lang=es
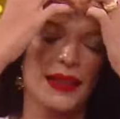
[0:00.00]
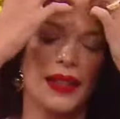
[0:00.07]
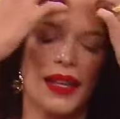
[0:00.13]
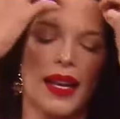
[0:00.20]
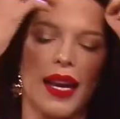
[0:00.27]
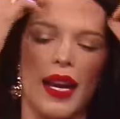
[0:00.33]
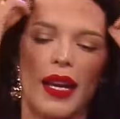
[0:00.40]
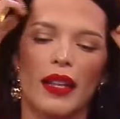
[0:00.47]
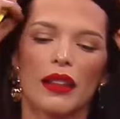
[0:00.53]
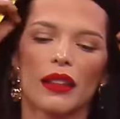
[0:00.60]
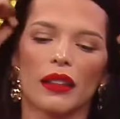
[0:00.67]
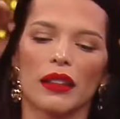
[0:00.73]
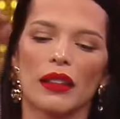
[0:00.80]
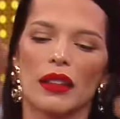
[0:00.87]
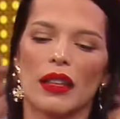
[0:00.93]

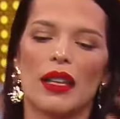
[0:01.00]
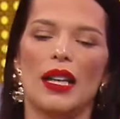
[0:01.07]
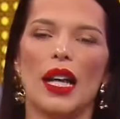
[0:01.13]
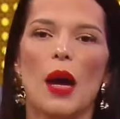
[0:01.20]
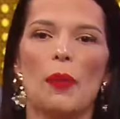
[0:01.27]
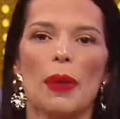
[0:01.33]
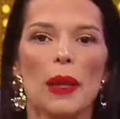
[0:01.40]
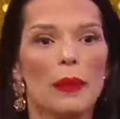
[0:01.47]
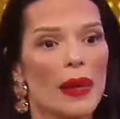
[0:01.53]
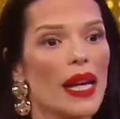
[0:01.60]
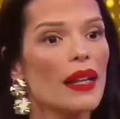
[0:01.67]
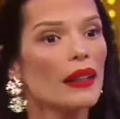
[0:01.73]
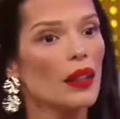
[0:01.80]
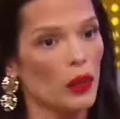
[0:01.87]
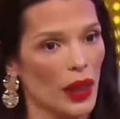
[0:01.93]
en la
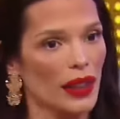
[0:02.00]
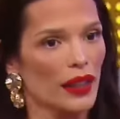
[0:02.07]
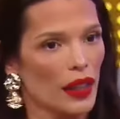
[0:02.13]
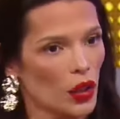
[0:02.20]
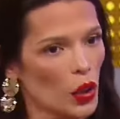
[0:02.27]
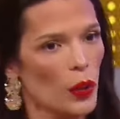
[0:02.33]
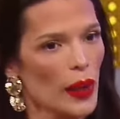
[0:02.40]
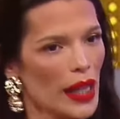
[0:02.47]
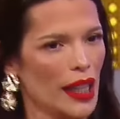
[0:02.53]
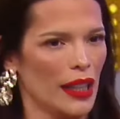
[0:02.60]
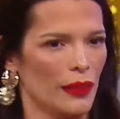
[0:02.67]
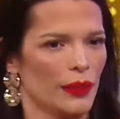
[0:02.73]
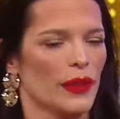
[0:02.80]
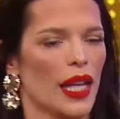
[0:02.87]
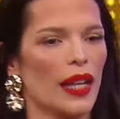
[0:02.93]
premier de una telenovela.
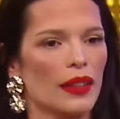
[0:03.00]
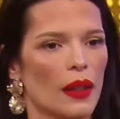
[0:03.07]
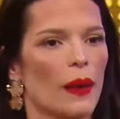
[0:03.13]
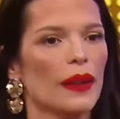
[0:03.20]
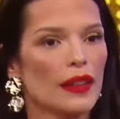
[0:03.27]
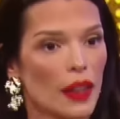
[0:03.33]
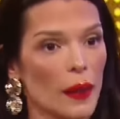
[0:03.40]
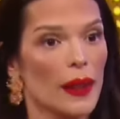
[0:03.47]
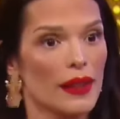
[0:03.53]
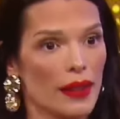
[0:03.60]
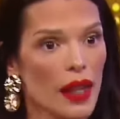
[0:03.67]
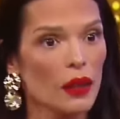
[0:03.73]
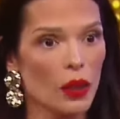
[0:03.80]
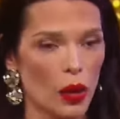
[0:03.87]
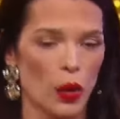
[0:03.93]
Estaba
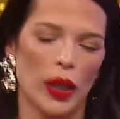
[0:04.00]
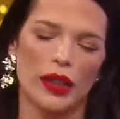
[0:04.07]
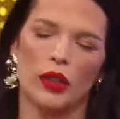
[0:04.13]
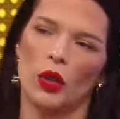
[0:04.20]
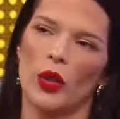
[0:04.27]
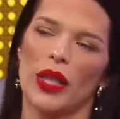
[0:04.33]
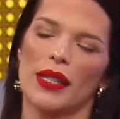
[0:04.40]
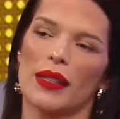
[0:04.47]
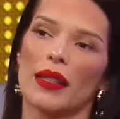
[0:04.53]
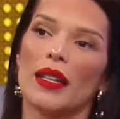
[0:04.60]
entrevistando a los actores.